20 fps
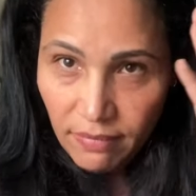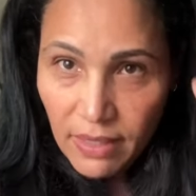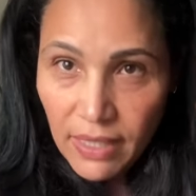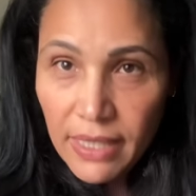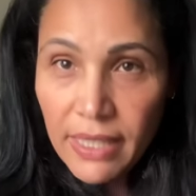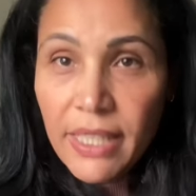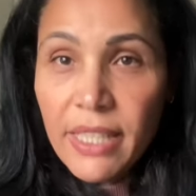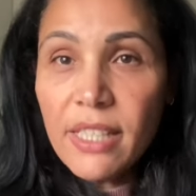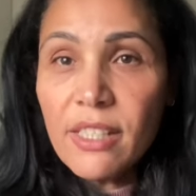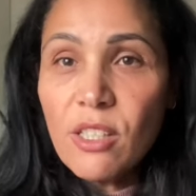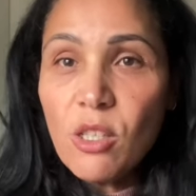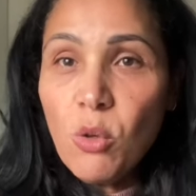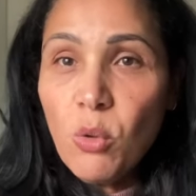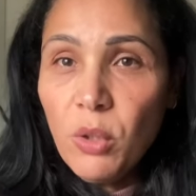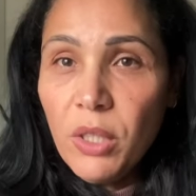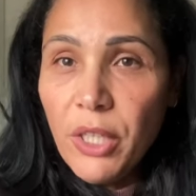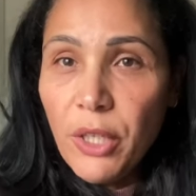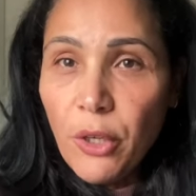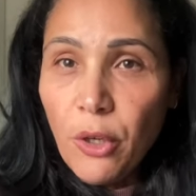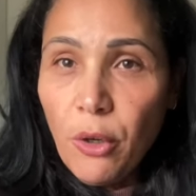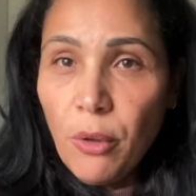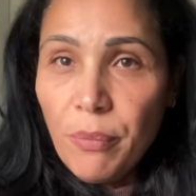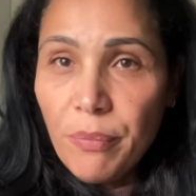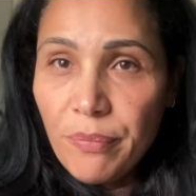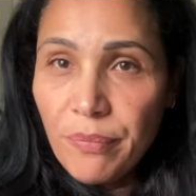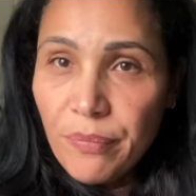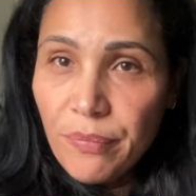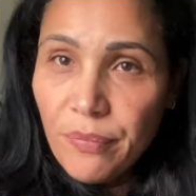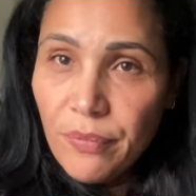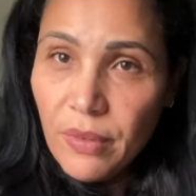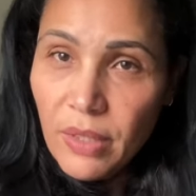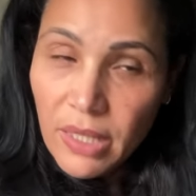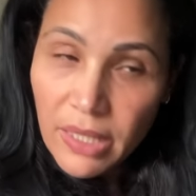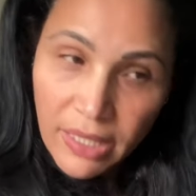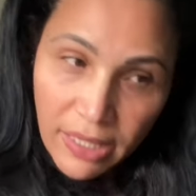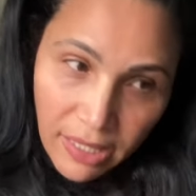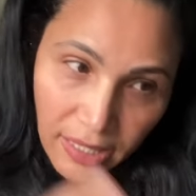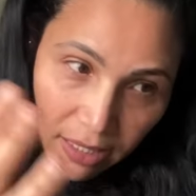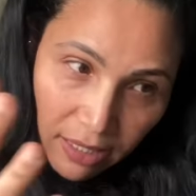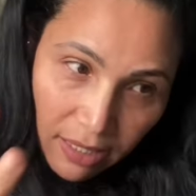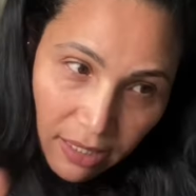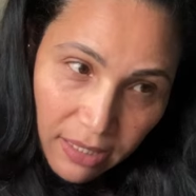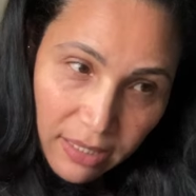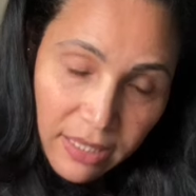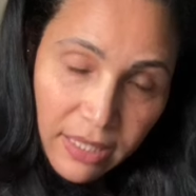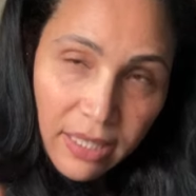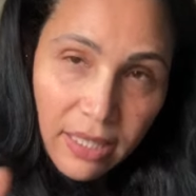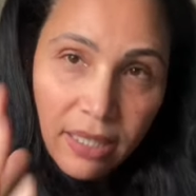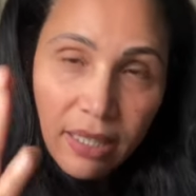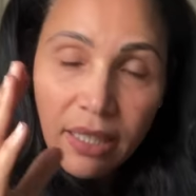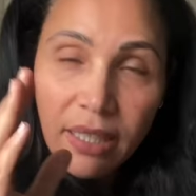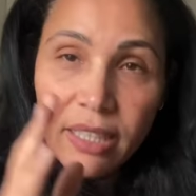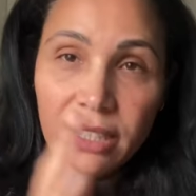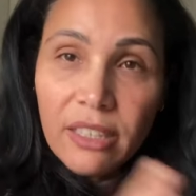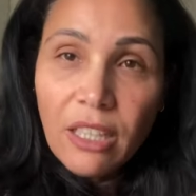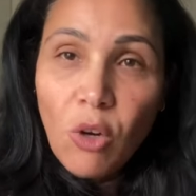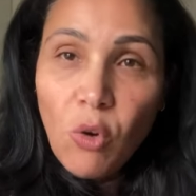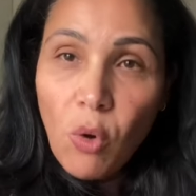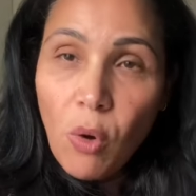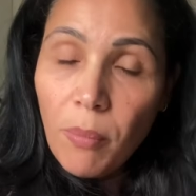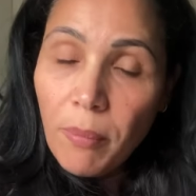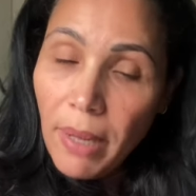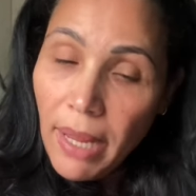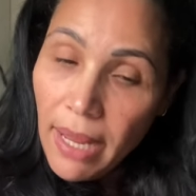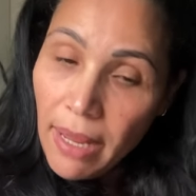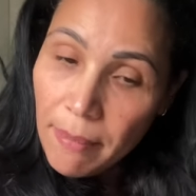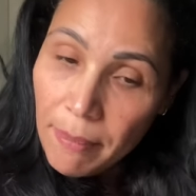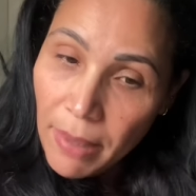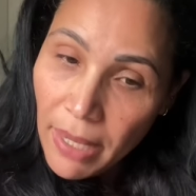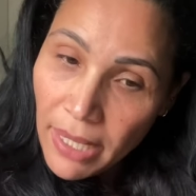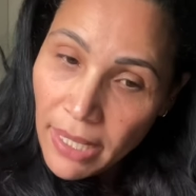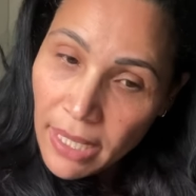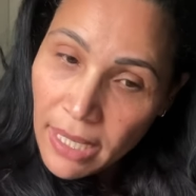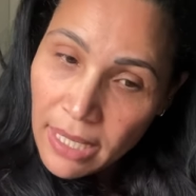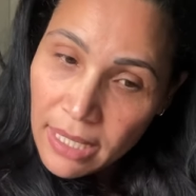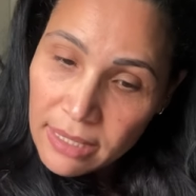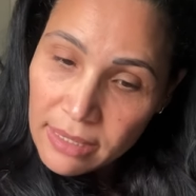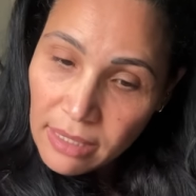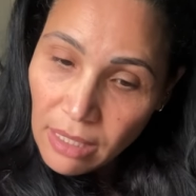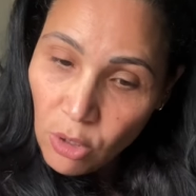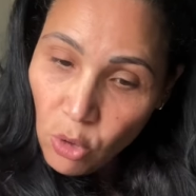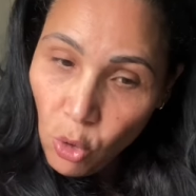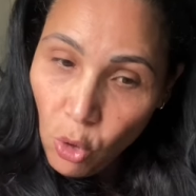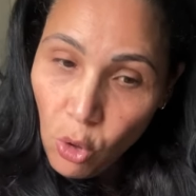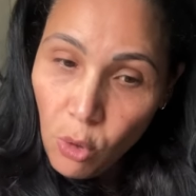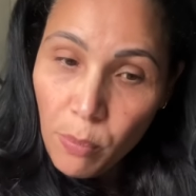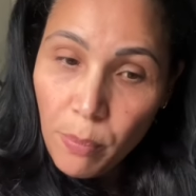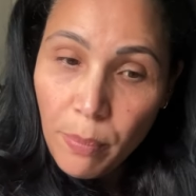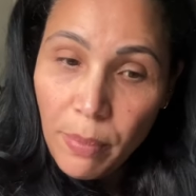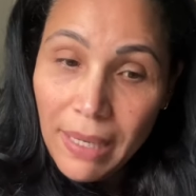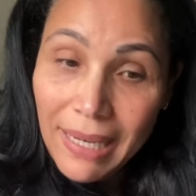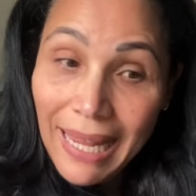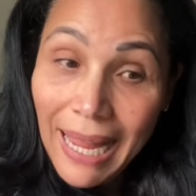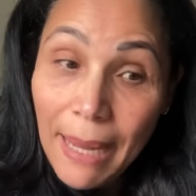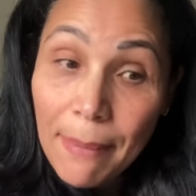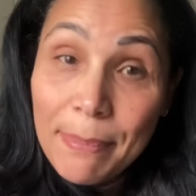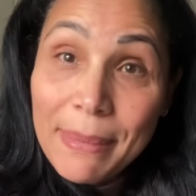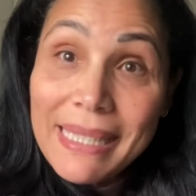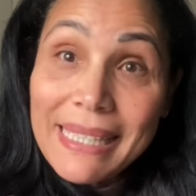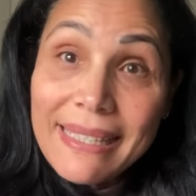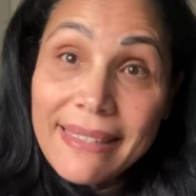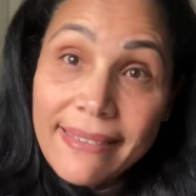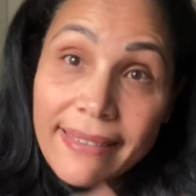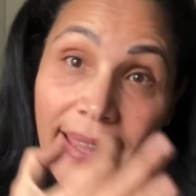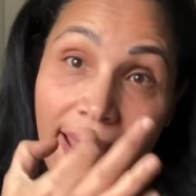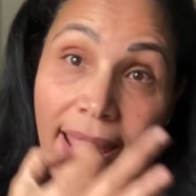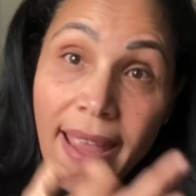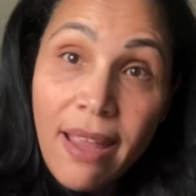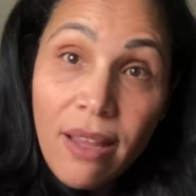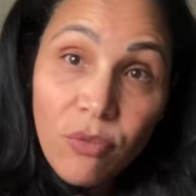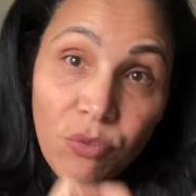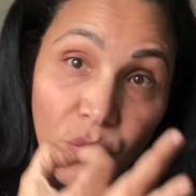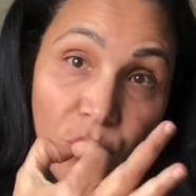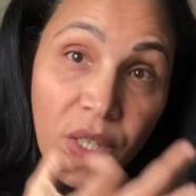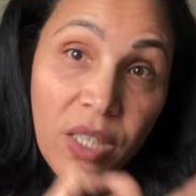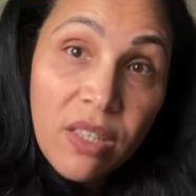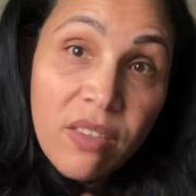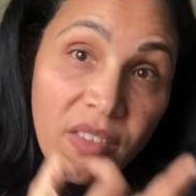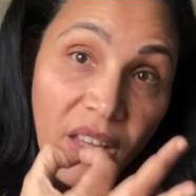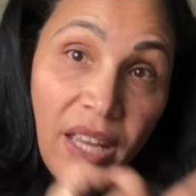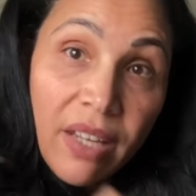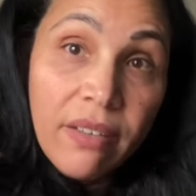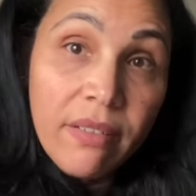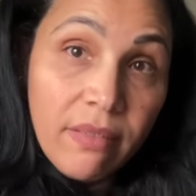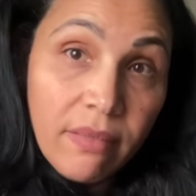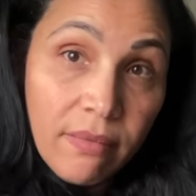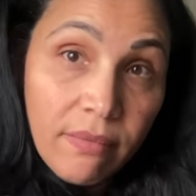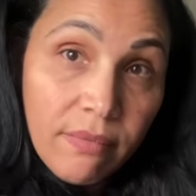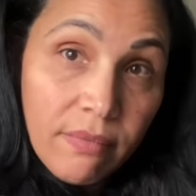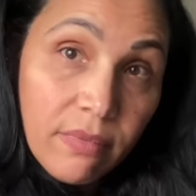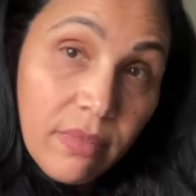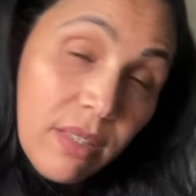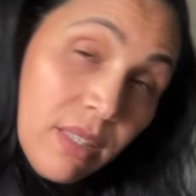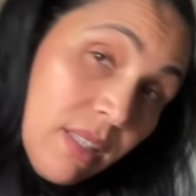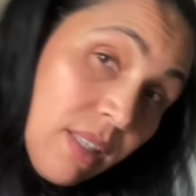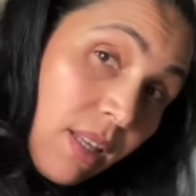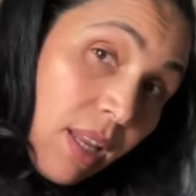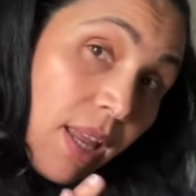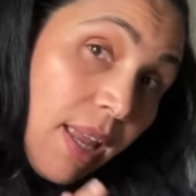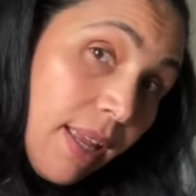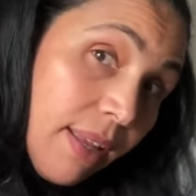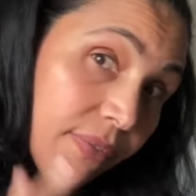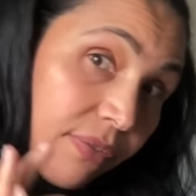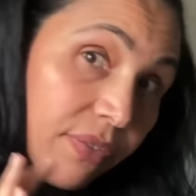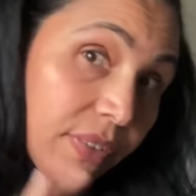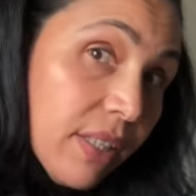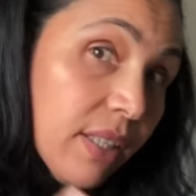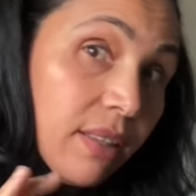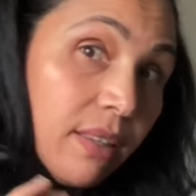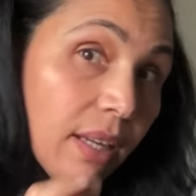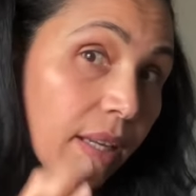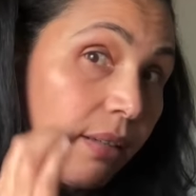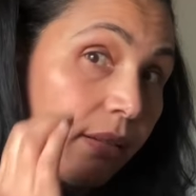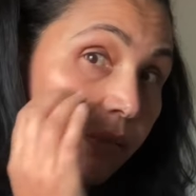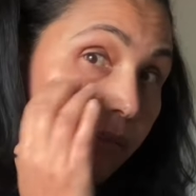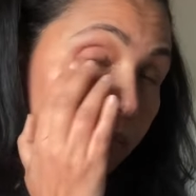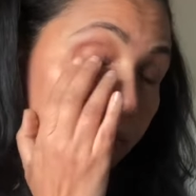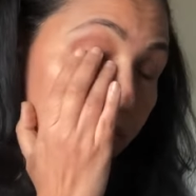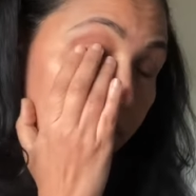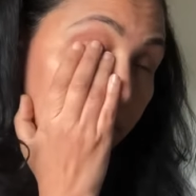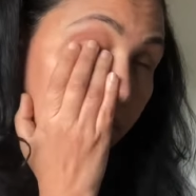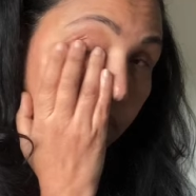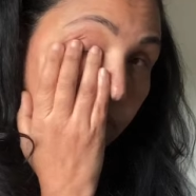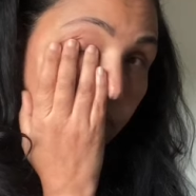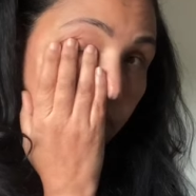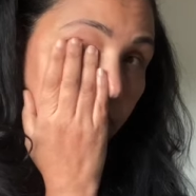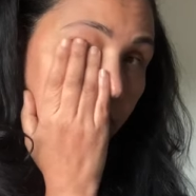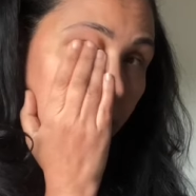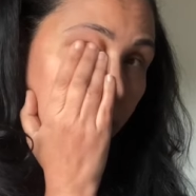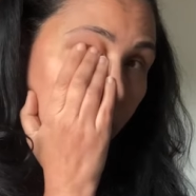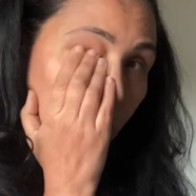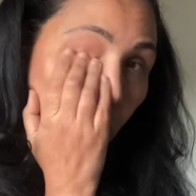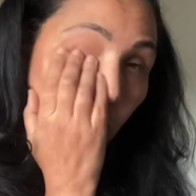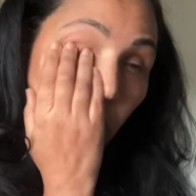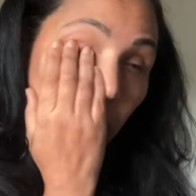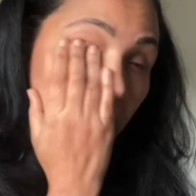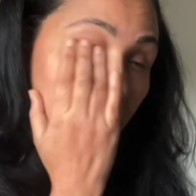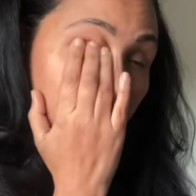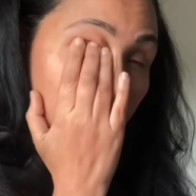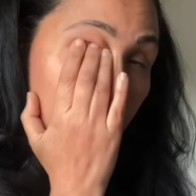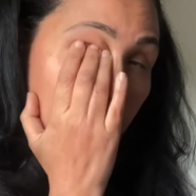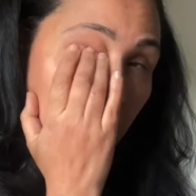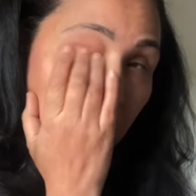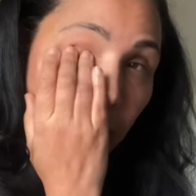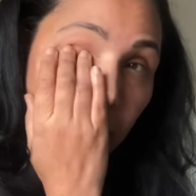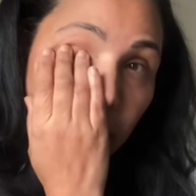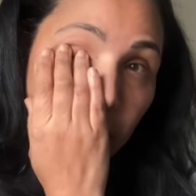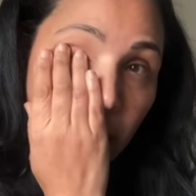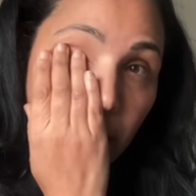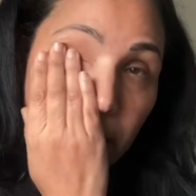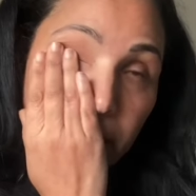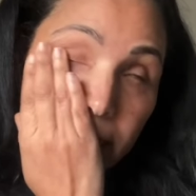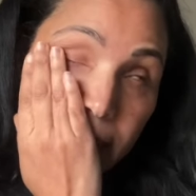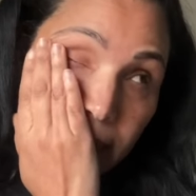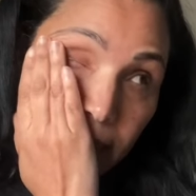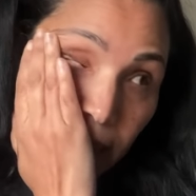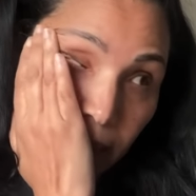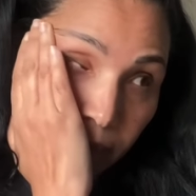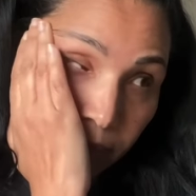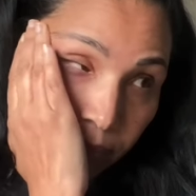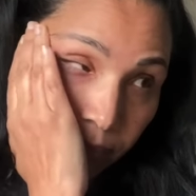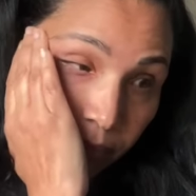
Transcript: اللي نزلوا عليهم اللي عطاوهم عامين تاع الحب الحبس نافدا نافدا وغرامه ماليه